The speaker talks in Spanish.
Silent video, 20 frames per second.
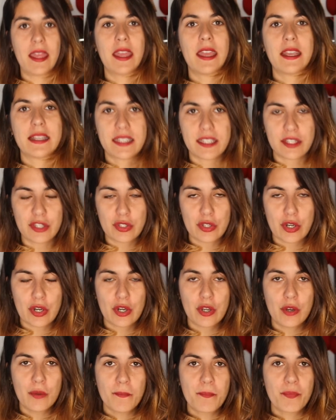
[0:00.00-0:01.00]
ese
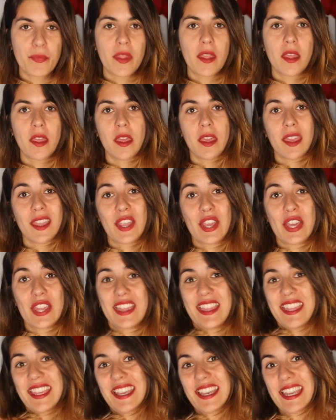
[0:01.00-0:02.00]
entorno que
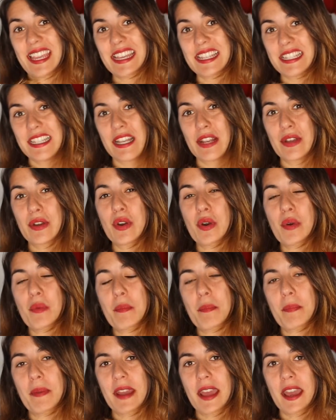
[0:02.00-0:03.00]
decir, es el
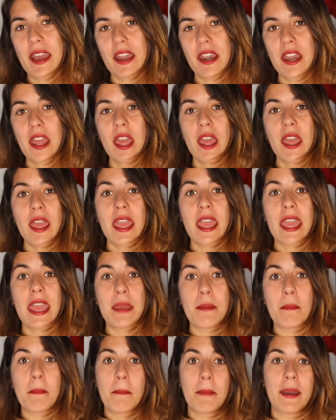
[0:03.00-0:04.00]
comprar
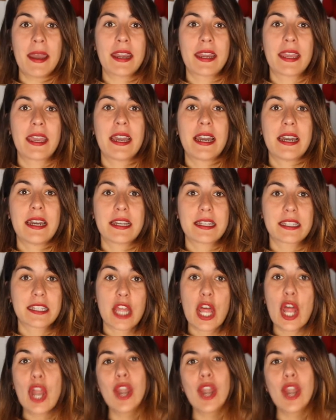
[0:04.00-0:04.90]
en marcas